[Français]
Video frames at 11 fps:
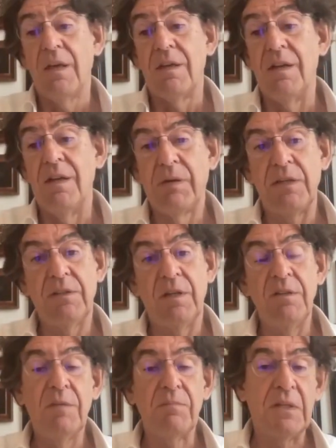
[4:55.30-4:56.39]
Il est
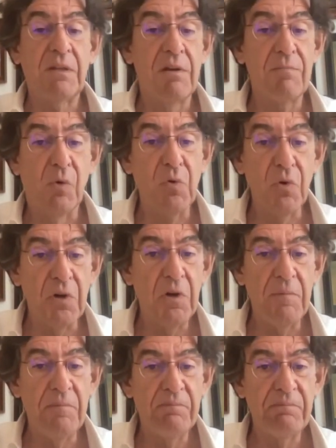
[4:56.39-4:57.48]
britannique, mais il travaille pour
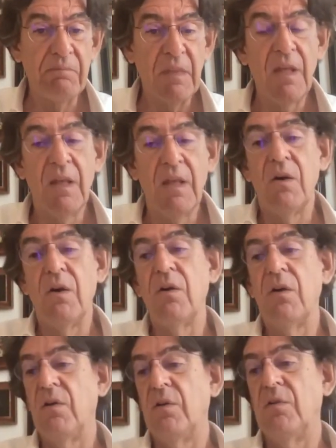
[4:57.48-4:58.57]
Google.
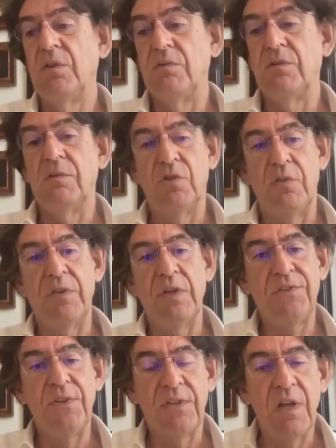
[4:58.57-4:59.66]
Euh, je viens de
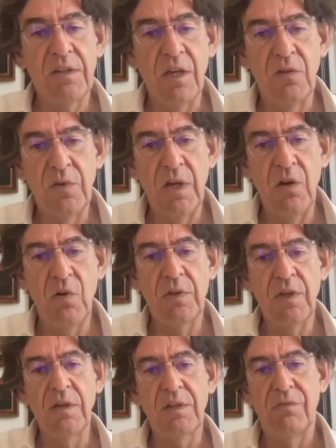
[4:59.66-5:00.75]
citer le cas de Yann
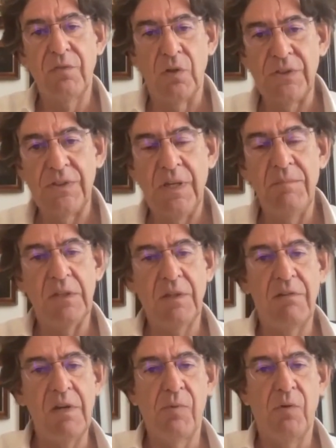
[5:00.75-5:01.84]
Lequin, qui est français, mais il
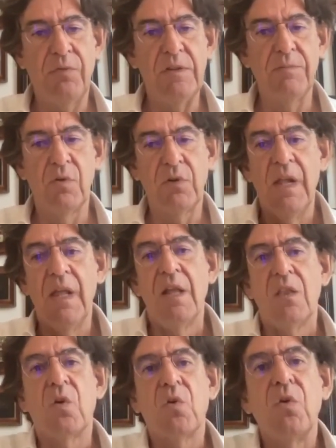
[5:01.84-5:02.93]
travaille pour Facebook.
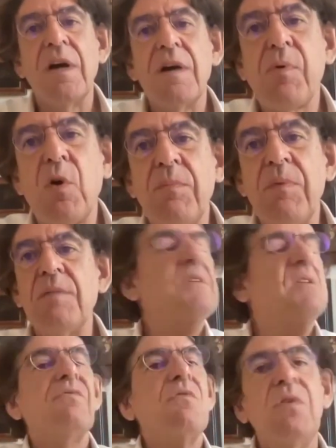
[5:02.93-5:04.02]
Donc on a un problème,
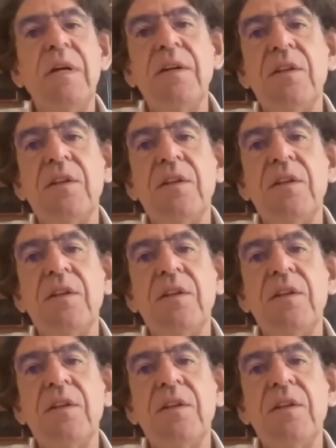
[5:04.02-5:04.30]
si vous voulez,